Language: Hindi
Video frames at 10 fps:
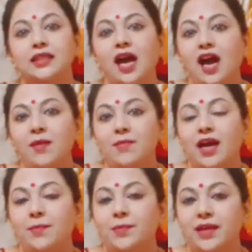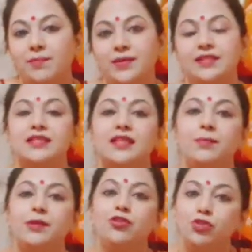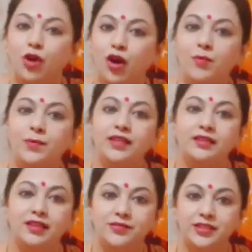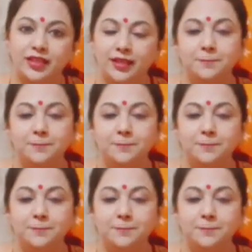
काम आपके बिज़नेस आपकी जॉब की तरफ से